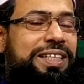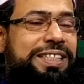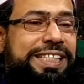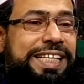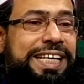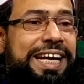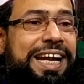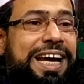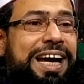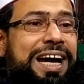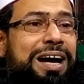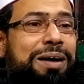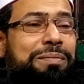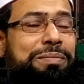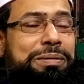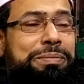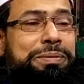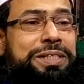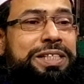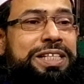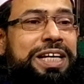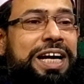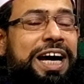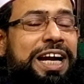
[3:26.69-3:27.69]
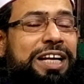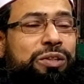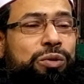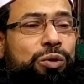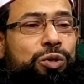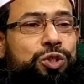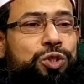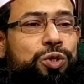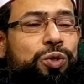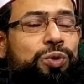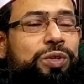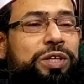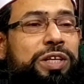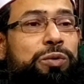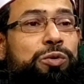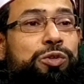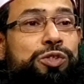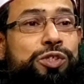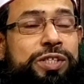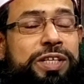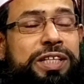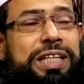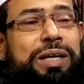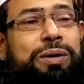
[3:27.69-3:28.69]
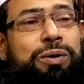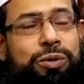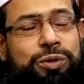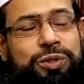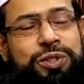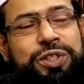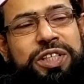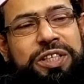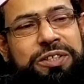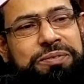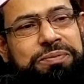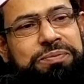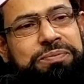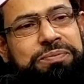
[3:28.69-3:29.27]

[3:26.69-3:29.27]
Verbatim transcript: জেনা বেবিচার দর্শনকে উস্কে দেওয়া হচ্ছে